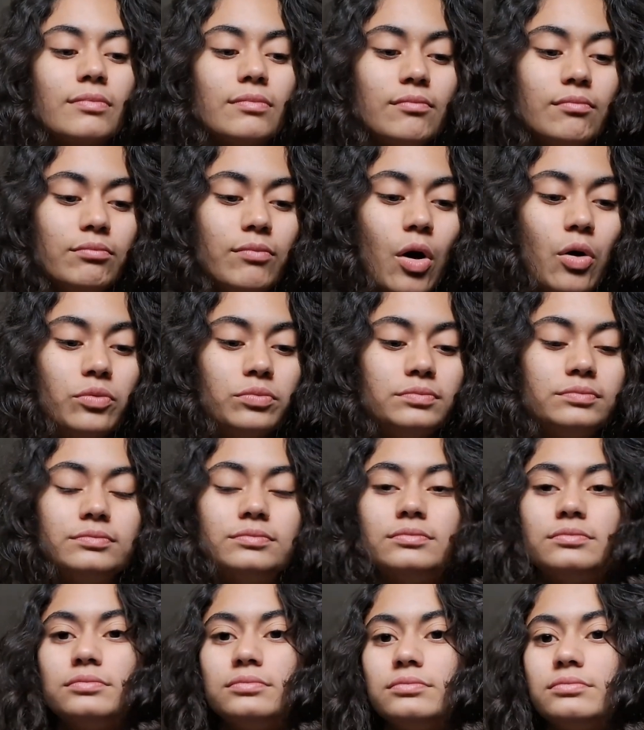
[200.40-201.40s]
Bom,
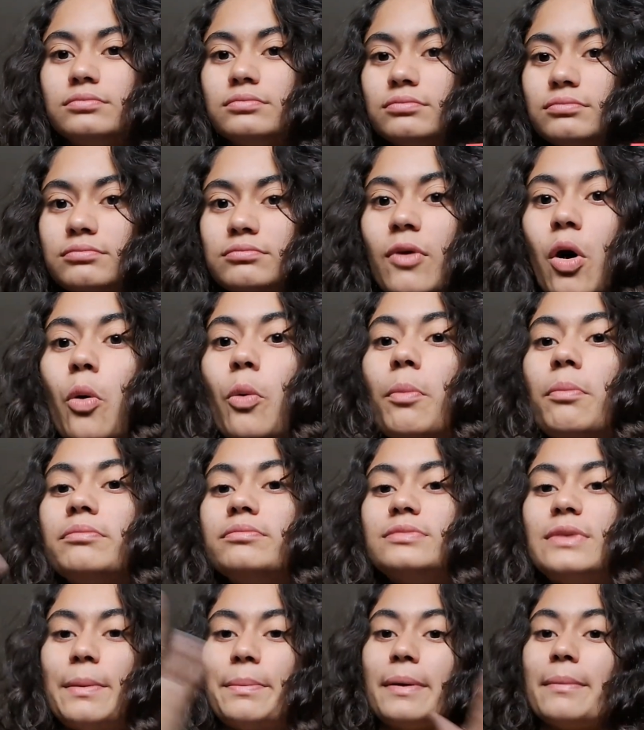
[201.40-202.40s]
bom,
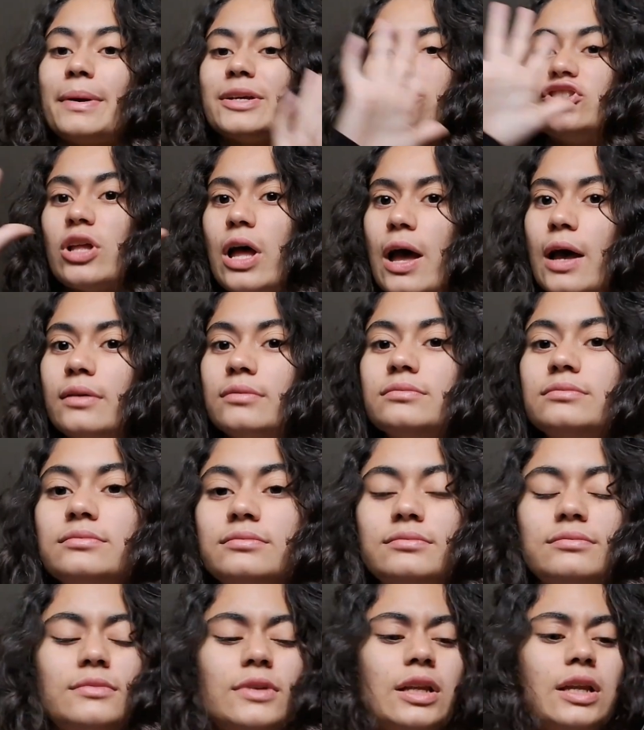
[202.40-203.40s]
dá para imaginar?
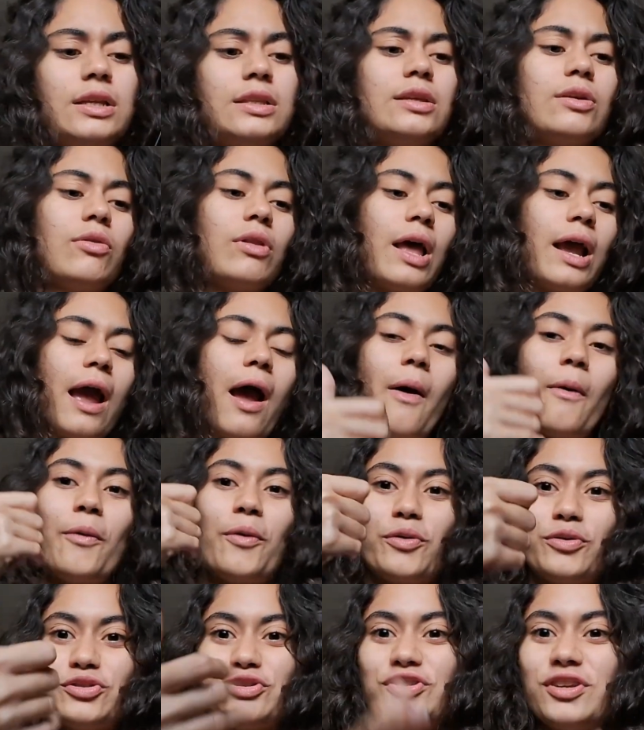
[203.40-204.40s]
Direitinho
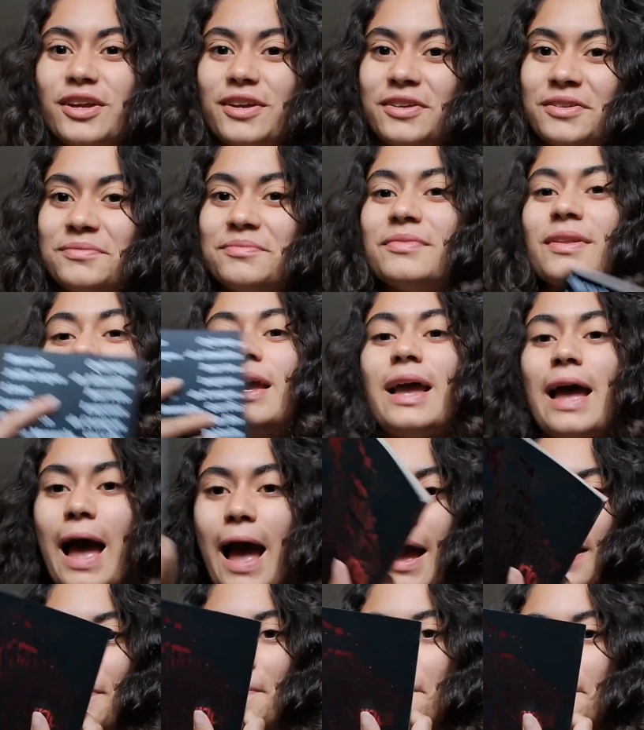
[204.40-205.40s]
legal, gostei.
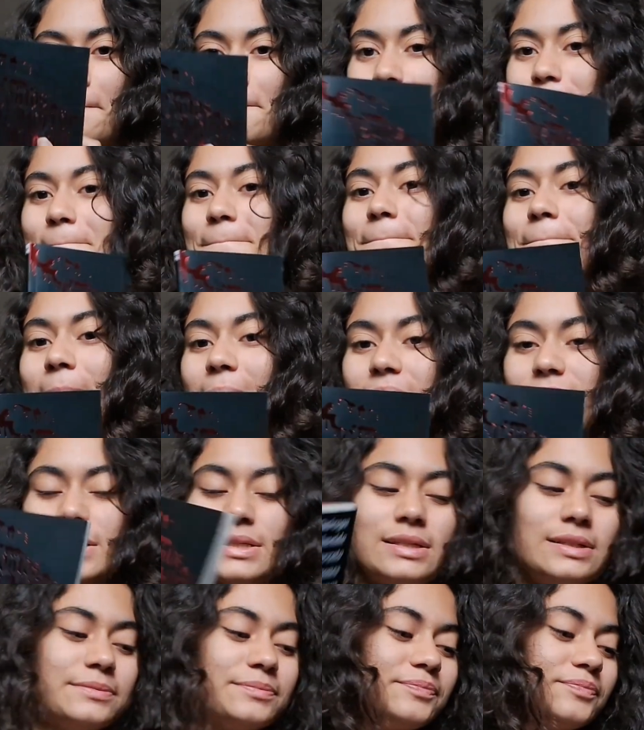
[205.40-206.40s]

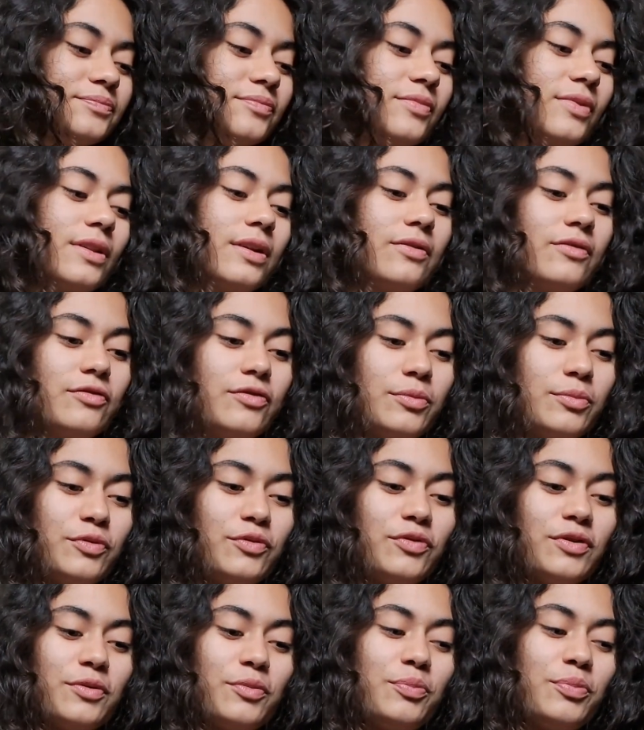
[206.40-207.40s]
Massa.
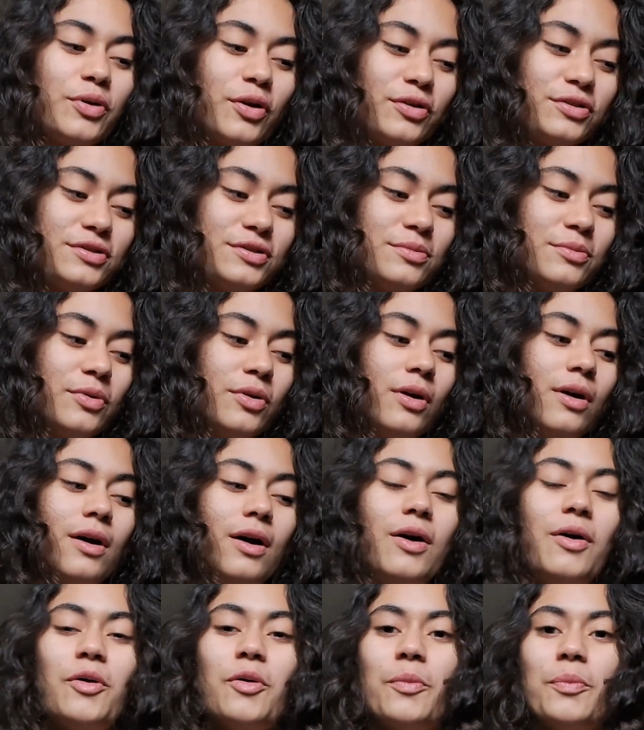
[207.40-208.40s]
Vamos ver o próximo.
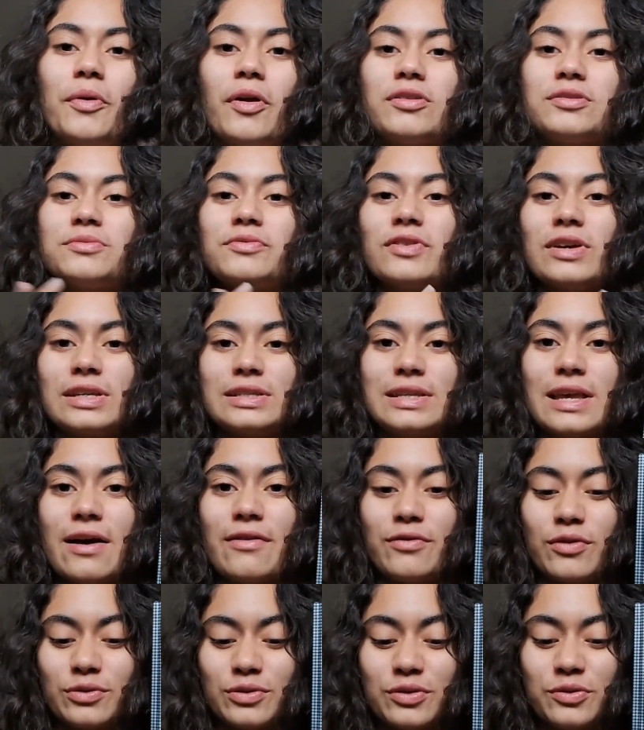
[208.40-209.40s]
O próximo vai ser
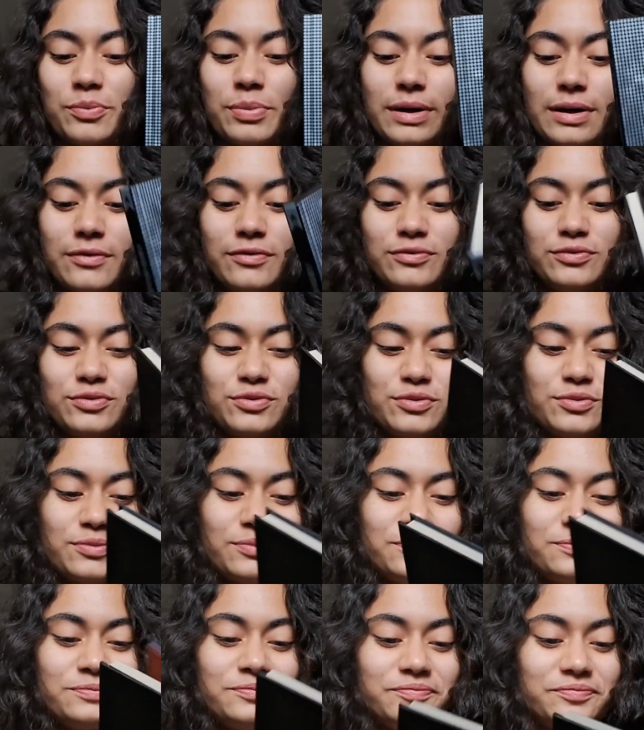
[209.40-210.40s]
a volta do parafuso.
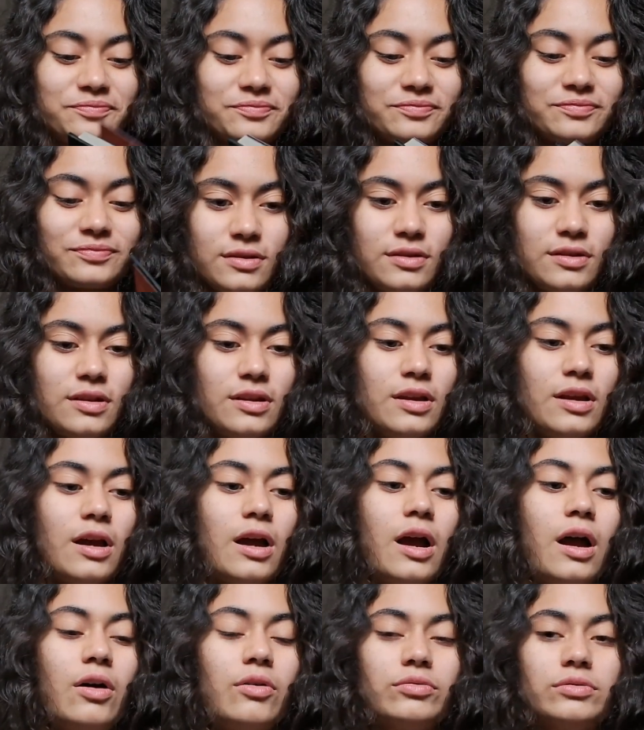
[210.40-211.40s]

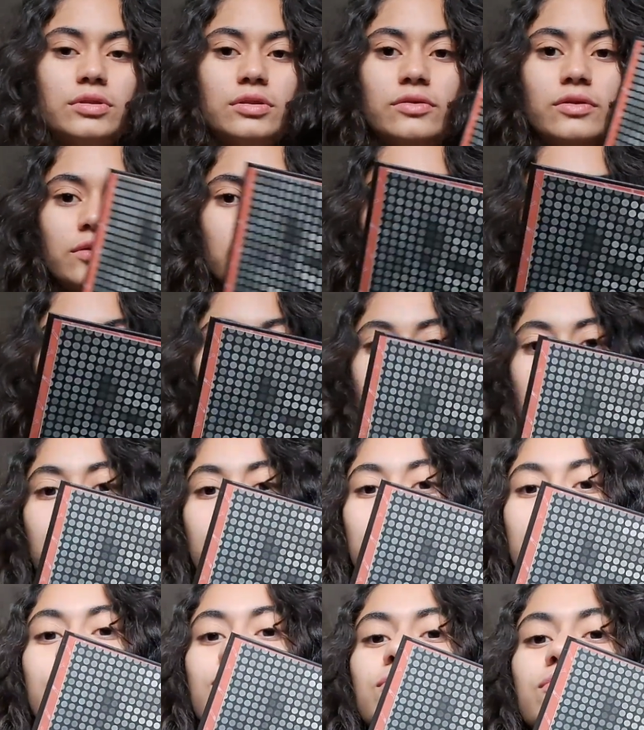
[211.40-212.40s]
A outra volta do
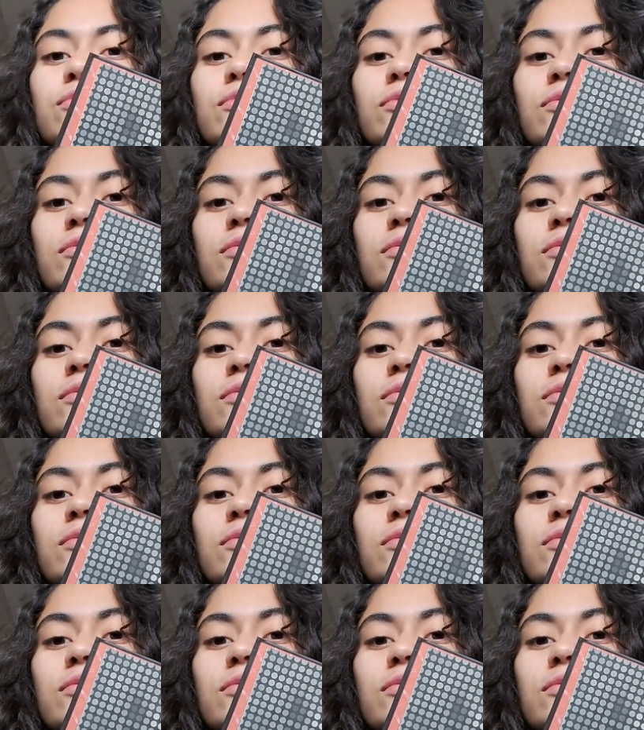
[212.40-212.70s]
parafuso.